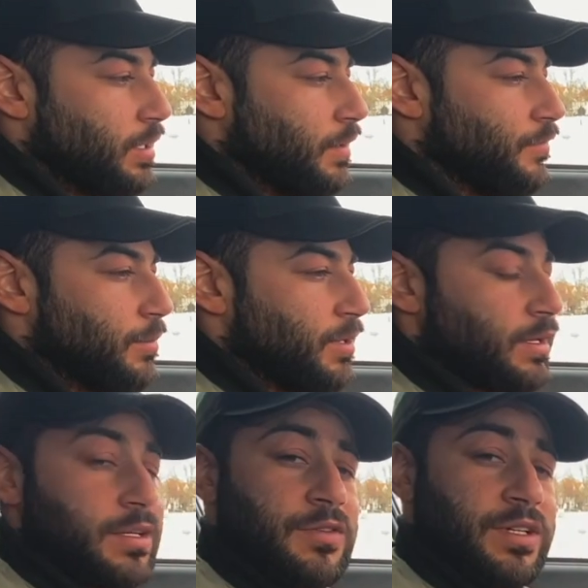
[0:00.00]
Haben wir aber
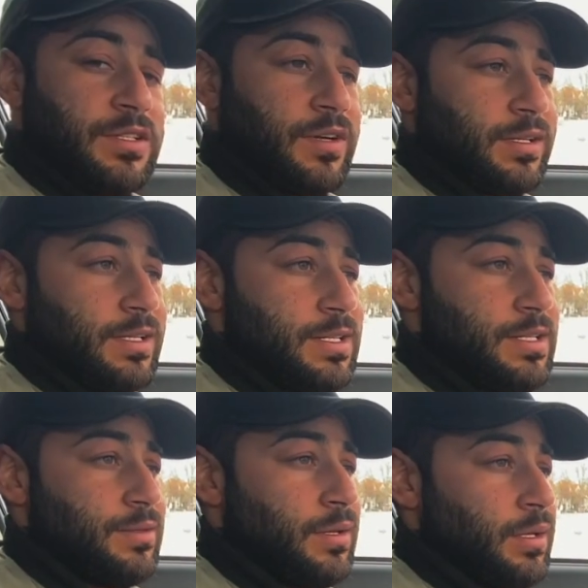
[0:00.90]
leider nicht, weil die war
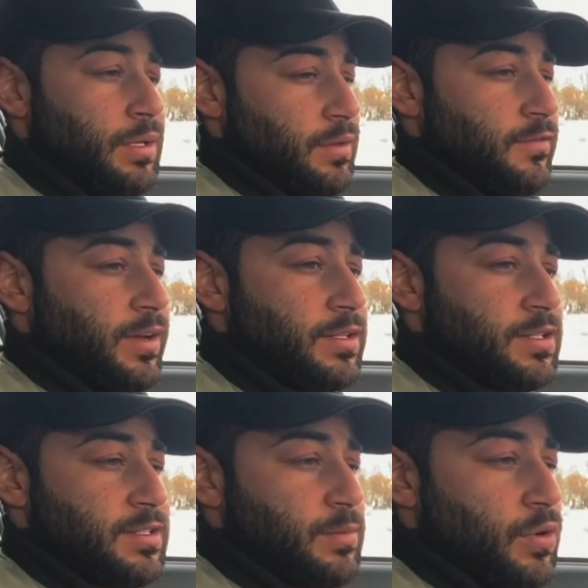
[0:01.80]
geliehen. Werde ich
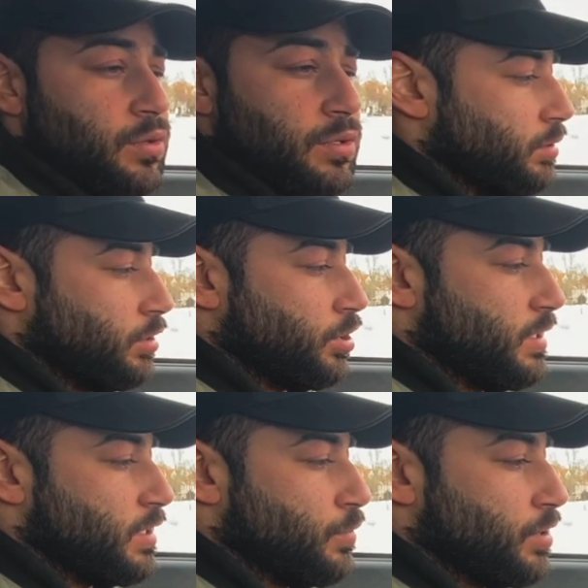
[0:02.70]
jetzt aber auch
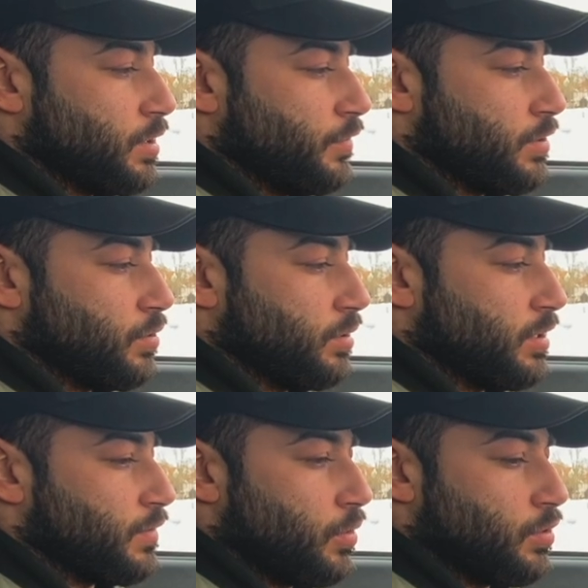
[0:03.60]
schnellstmöglich dafür sorgen,
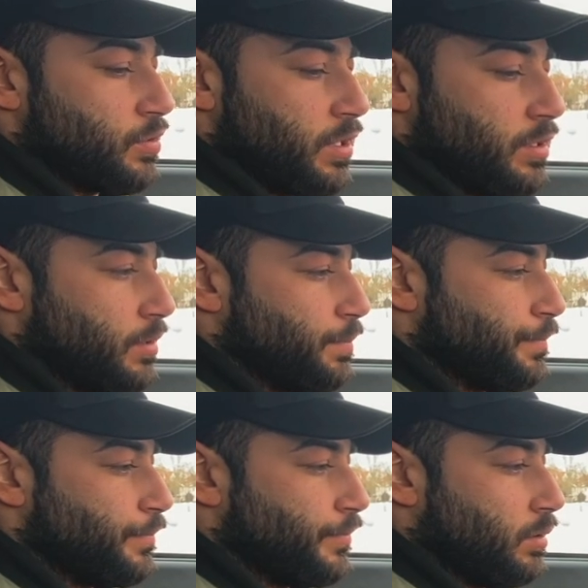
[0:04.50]
dass wir auch so eine haben.
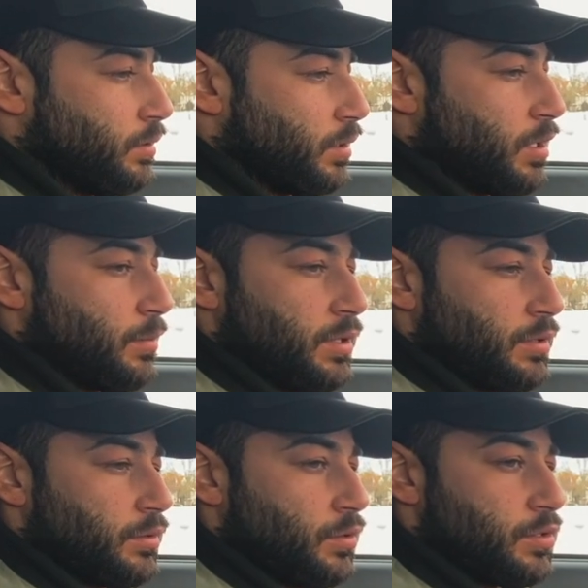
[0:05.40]
Dann kann man
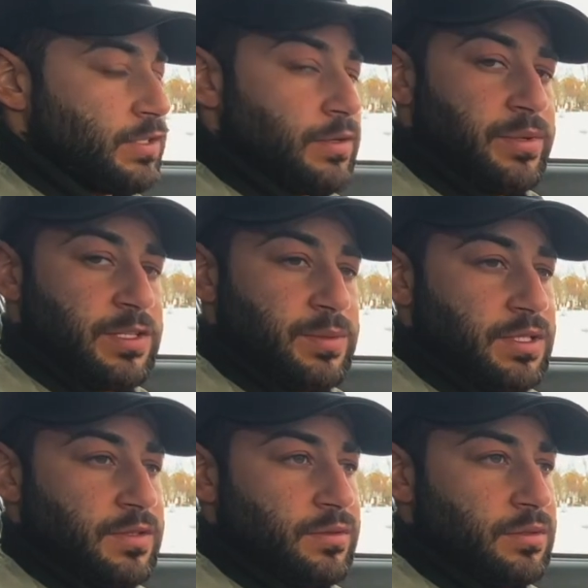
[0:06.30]
aus zwei
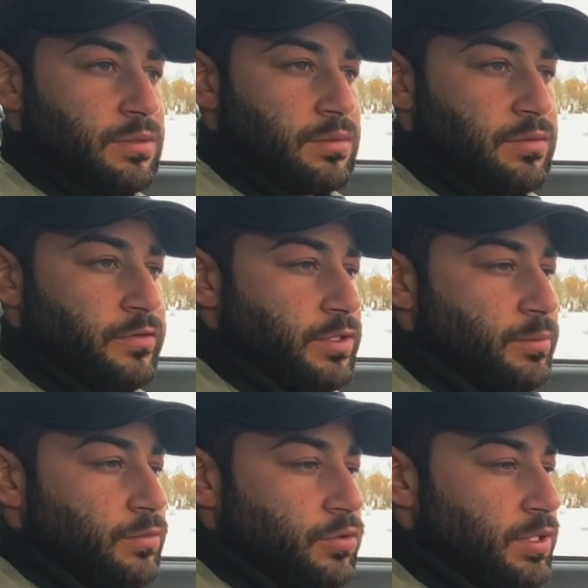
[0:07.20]
Perspektiven filmen
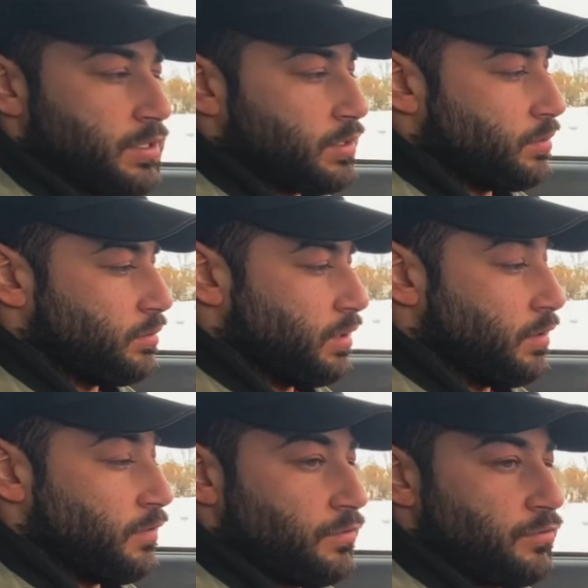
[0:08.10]
und das
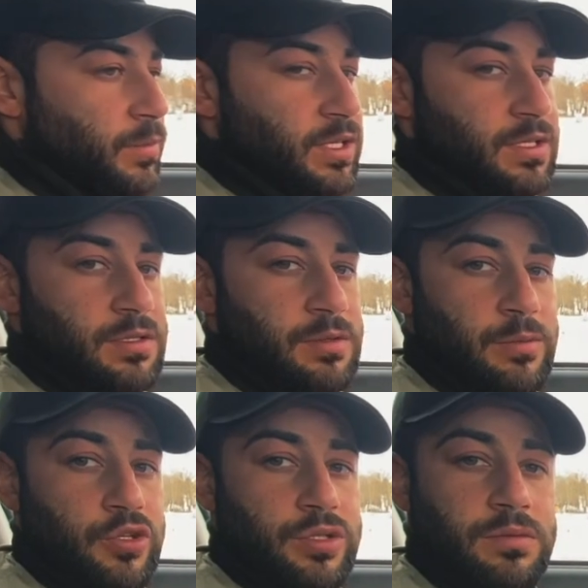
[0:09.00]
wenn man das immer
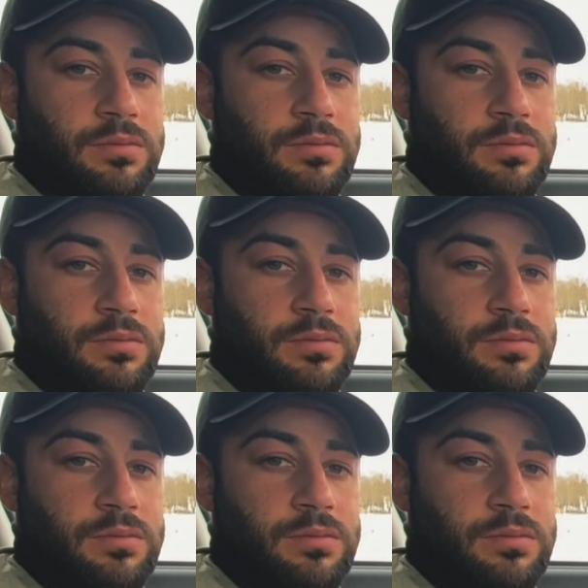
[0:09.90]
möchte.